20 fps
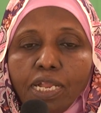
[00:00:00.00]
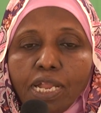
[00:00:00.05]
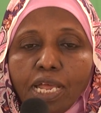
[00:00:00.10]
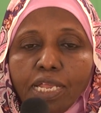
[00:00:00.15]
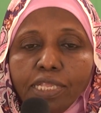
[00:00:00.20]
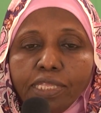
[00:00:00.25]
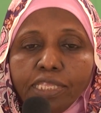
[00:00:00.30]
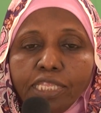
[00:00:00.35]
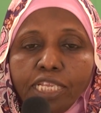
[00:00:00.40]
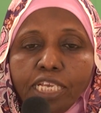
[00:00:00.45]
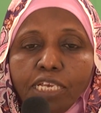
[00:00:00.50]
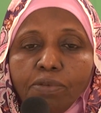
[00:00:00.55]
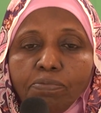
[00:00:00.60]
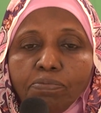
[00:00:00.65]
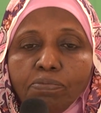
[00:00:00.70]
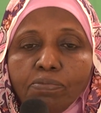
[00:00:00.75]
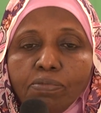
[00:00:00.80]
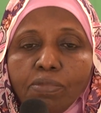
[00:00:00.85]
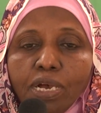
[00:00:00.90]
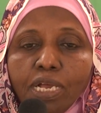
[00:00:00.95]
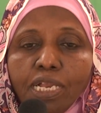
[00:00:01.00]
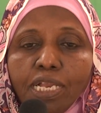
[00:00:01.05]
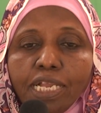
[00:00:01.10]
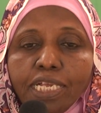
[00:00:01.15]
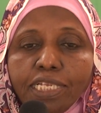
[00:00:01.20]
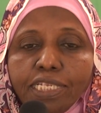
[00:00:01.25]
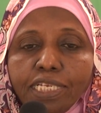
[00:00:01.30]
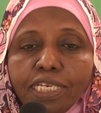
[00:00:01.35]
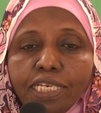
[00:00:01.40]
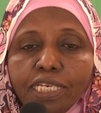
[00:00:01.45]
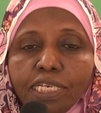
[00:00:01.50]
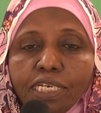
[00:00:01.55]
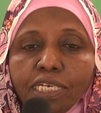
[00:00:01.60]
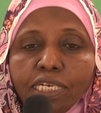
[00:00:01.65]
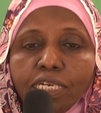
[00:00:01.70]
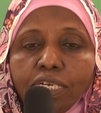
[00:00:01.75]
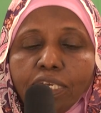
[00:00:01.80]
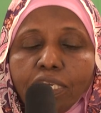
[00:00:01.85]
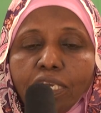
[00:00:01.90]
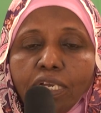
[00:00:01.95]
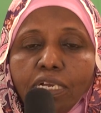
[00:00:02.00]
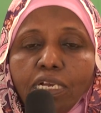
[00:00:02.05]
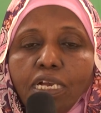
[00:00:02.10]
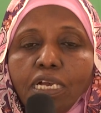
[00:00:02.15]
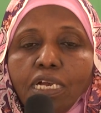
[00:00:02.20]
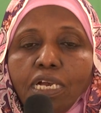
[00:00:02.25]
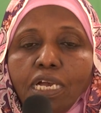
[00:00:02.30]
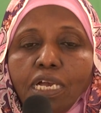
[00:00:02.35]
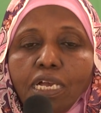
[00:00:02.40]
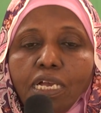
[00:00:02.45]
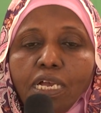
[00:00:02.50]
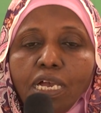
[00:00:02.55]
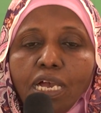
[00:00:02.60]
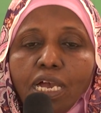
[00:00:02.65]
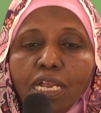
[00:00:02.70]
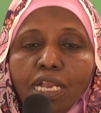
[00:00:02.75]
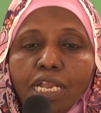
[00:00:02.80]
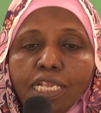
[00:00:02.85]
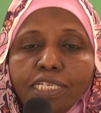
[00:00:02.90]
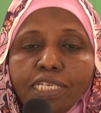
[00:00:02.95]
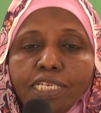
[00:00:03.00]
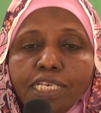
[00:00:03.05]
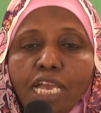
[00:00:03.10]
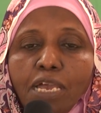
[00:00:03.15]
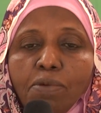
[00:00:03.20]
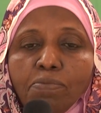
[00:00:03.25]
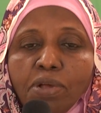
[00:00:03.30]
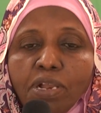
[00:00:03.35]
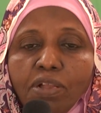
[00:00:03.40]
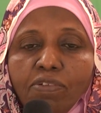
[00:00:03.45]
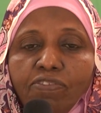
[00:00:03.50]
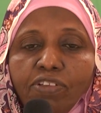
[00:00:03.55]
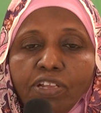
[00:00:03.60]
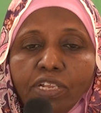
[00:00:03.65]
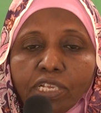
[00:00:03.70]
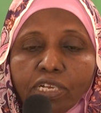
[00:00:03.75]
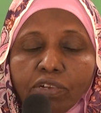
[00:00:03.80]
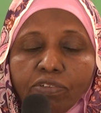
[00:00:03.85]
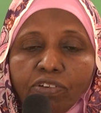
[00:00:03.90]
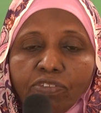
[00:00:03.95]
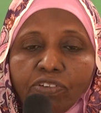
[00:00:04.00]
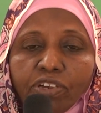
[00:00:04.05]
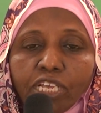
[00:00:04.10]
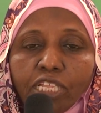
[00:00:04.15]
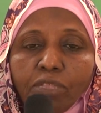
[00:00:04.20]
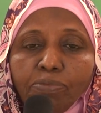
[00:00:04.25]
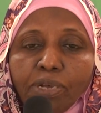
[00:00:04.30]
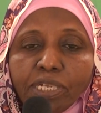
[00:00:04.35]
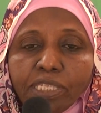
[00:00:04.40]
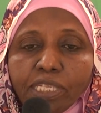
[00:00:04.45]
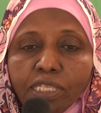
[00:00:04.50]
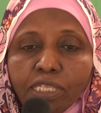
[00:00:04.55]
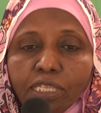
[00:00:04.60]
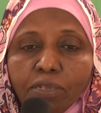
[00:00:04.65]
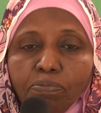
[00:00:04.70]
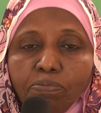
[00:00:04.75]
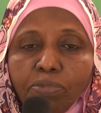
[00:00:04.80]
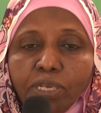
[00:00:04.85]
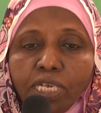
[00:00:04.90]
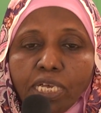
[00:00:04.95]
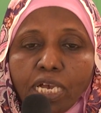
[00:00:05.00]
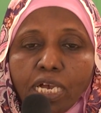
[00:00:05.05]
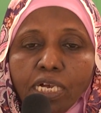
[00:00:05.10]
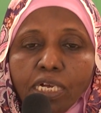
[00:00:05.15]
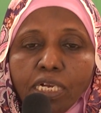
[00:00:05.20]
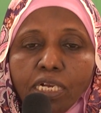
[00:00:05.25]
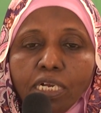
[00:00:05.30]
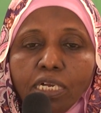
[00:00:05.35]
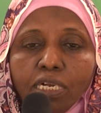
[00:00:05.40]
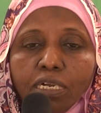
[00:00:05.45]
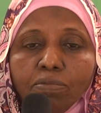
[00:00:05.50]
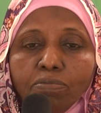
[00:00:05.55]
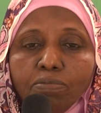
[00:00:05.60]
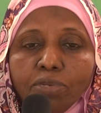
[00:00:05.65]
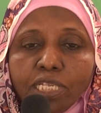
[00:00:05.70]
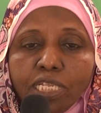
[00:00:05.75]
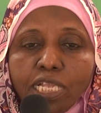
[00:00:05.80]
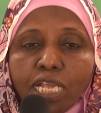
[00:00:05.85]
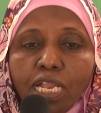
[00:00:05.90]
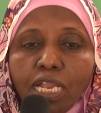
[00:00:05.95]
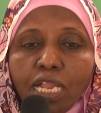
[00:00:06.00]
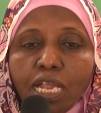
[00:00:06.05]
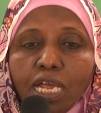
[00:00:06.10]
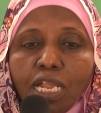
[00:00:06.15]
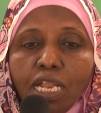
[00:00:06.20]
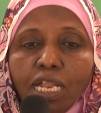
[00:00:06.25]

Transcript: التيم الذي آه، الذي يعمل في الخدمات الطبية مثل